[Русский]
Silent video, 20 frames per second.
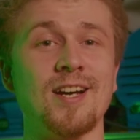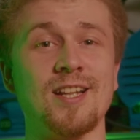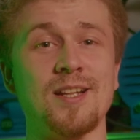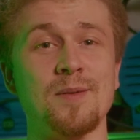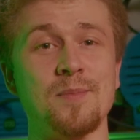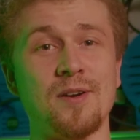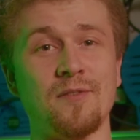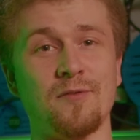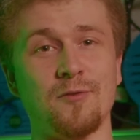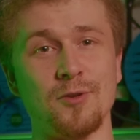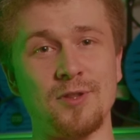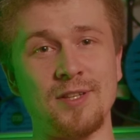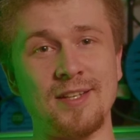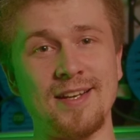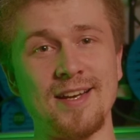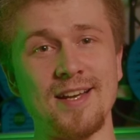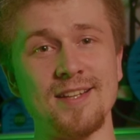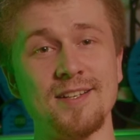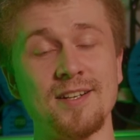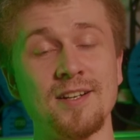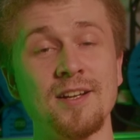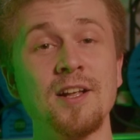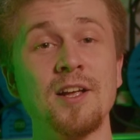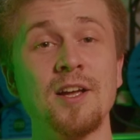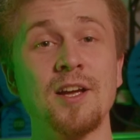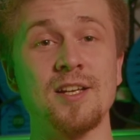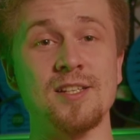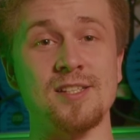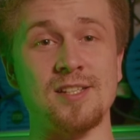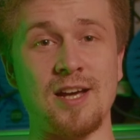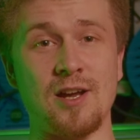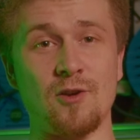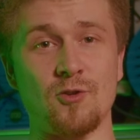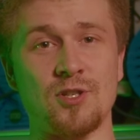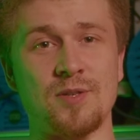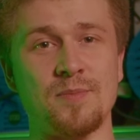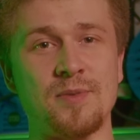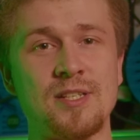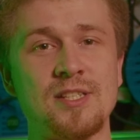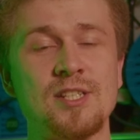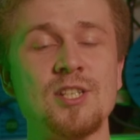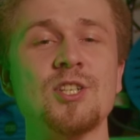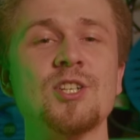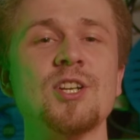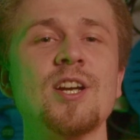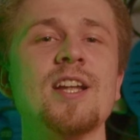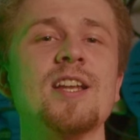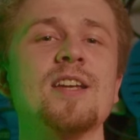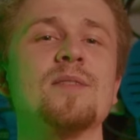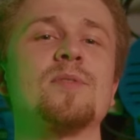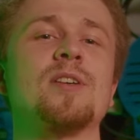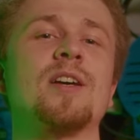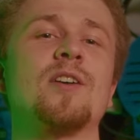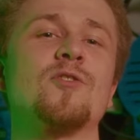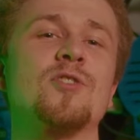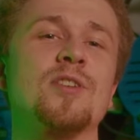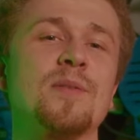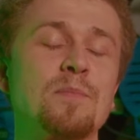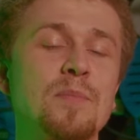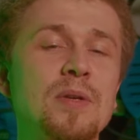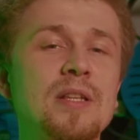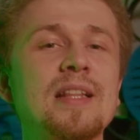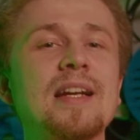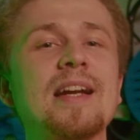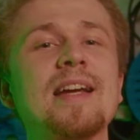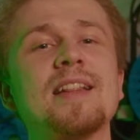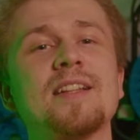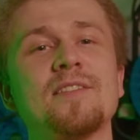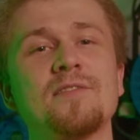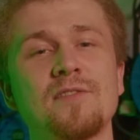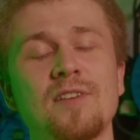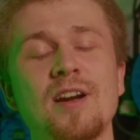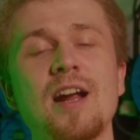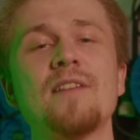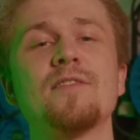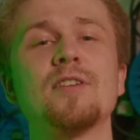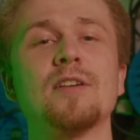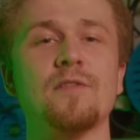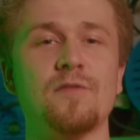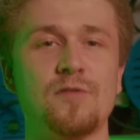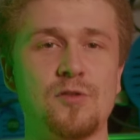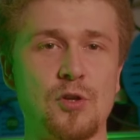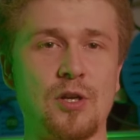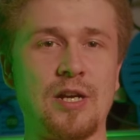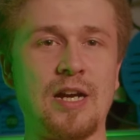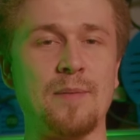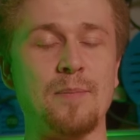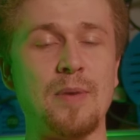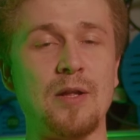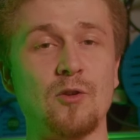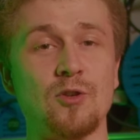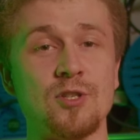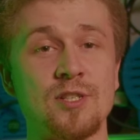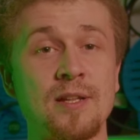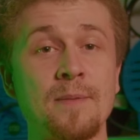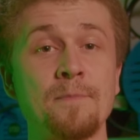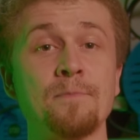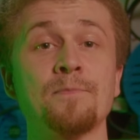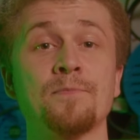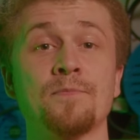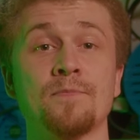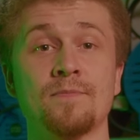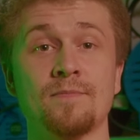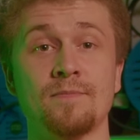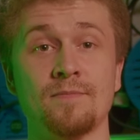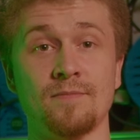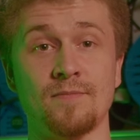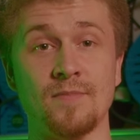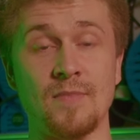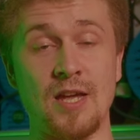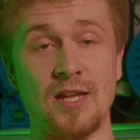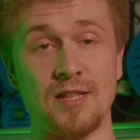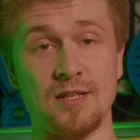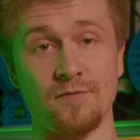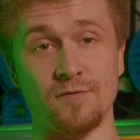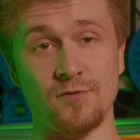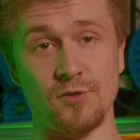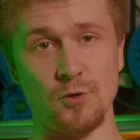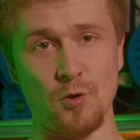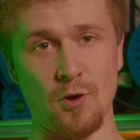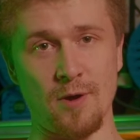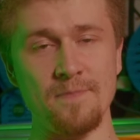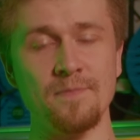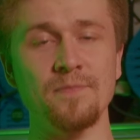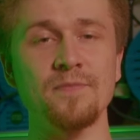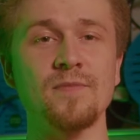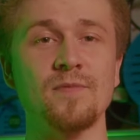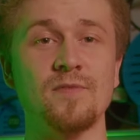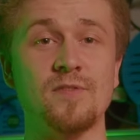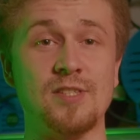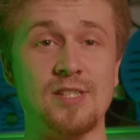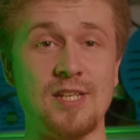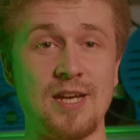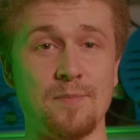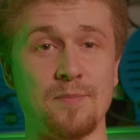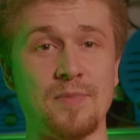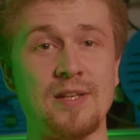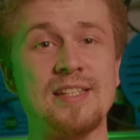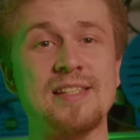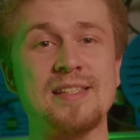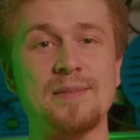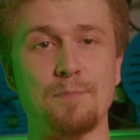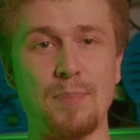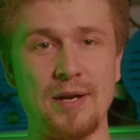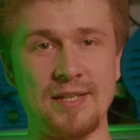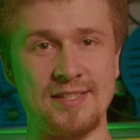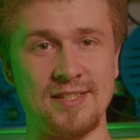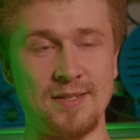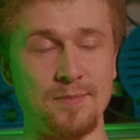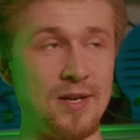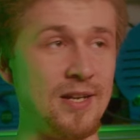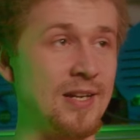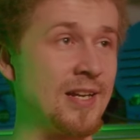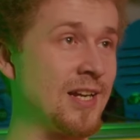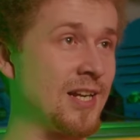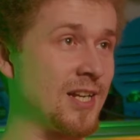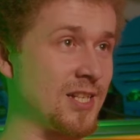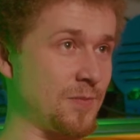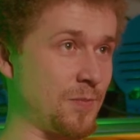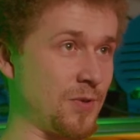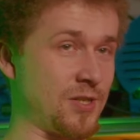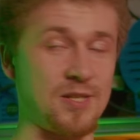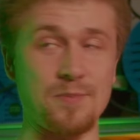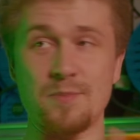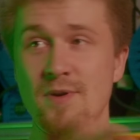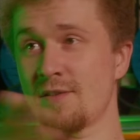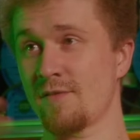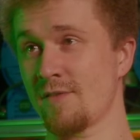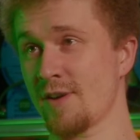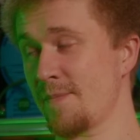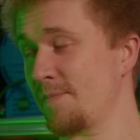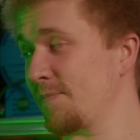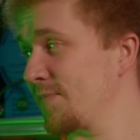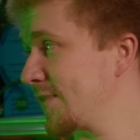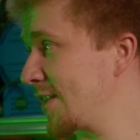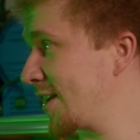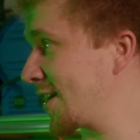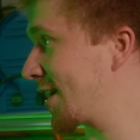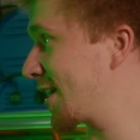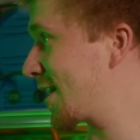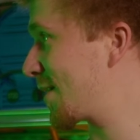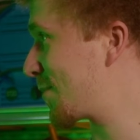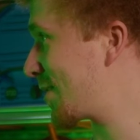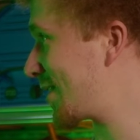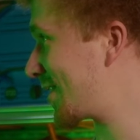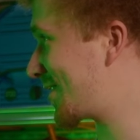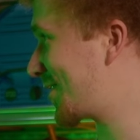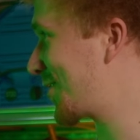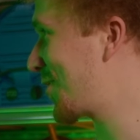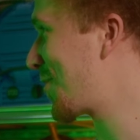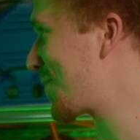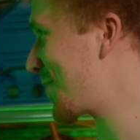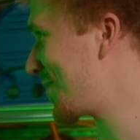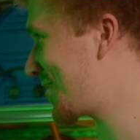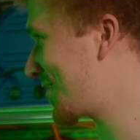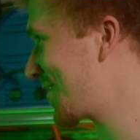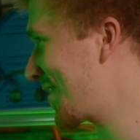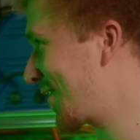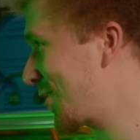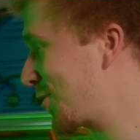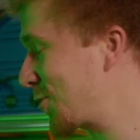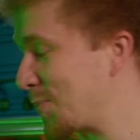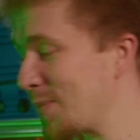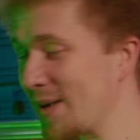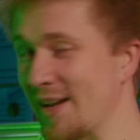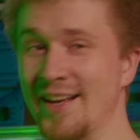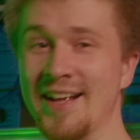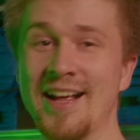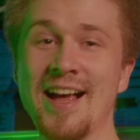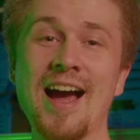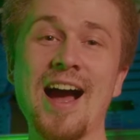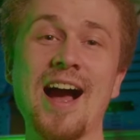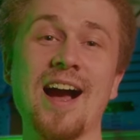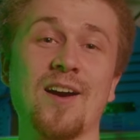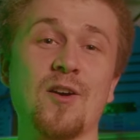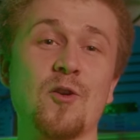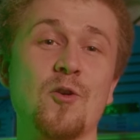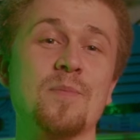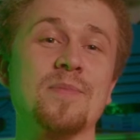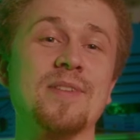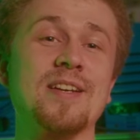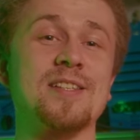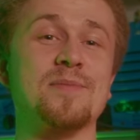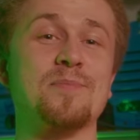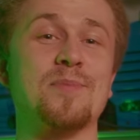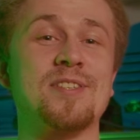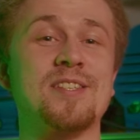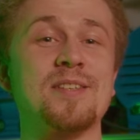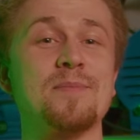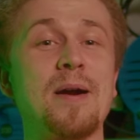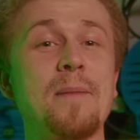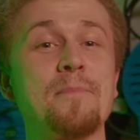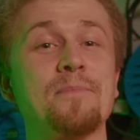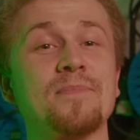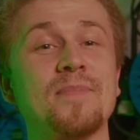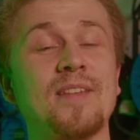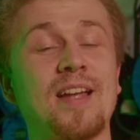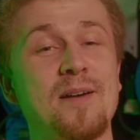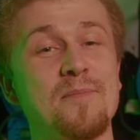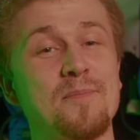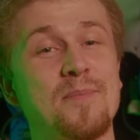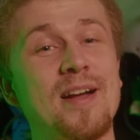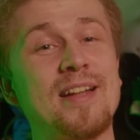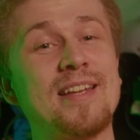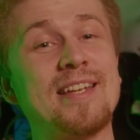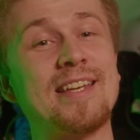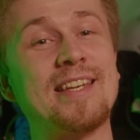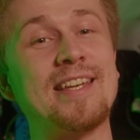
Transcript: аноморфотный кадр с хорошим разрешением, с хорошим битрейтом, в раве, все как положено. На этом все. Всем спасибо. Спасибо вам, дорогая моя съемочная группа. Огромное спасибо компании